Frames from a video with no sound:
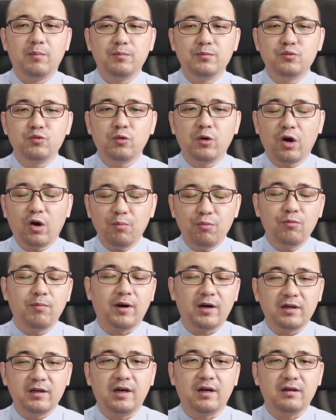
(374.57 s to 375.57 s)
重要部
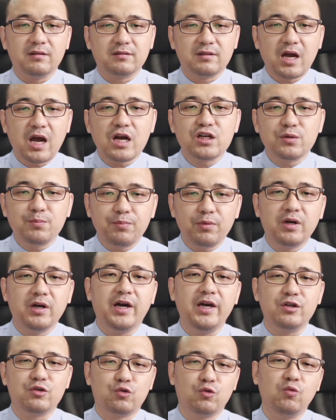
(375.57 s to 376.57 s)
门的他是不
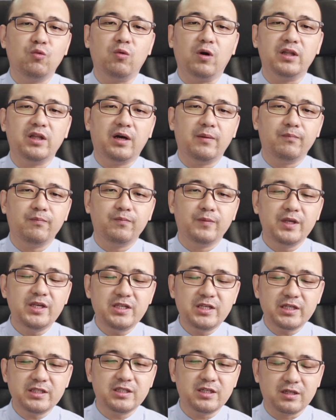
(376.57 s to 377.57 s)
可以出国的。一
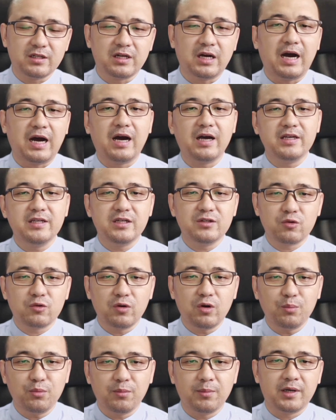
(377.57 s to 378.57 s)
些警察、一些重
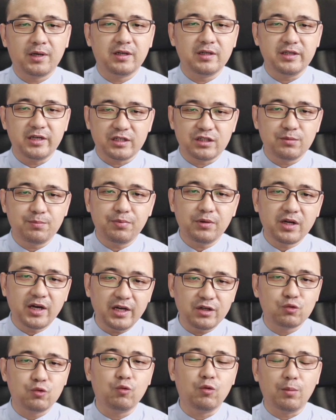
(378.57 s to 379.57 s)
要部门的也是不
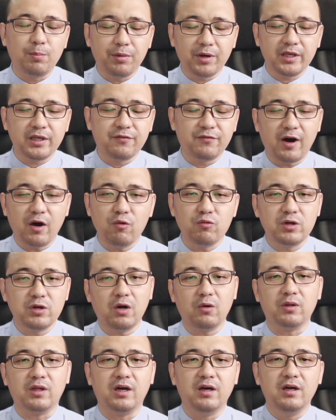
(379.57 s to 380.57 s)
可以出国，不给你发护
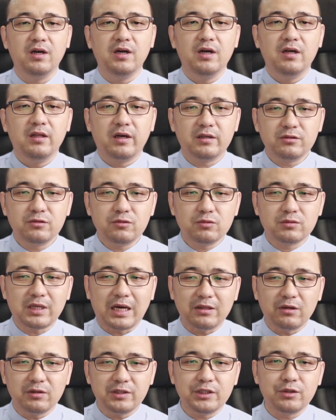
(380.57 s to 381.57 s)
照的啊，就
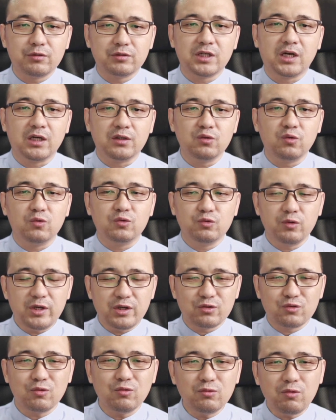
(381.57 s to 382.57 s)
达到这种程度。所以
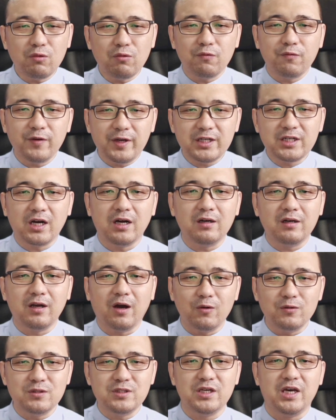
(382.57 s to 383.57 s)
中共非常
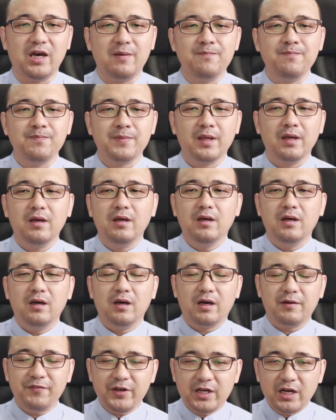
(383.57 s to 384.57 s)
了解，
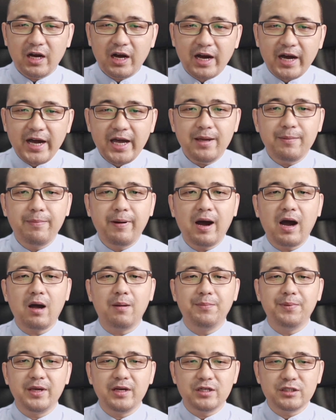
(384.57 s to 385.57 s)
非常害怕
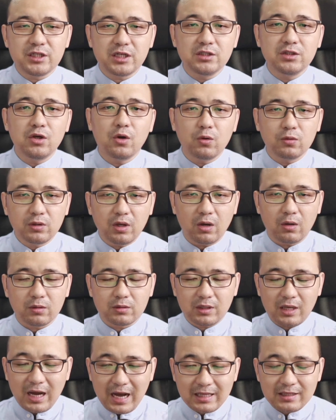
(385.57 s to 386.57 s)
别人渗透到
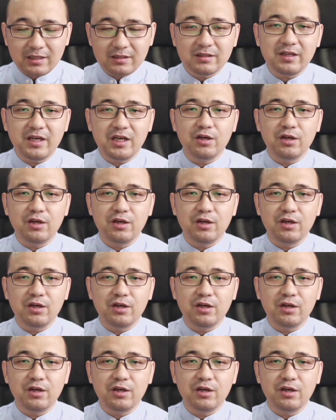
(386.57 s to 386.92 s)
他的内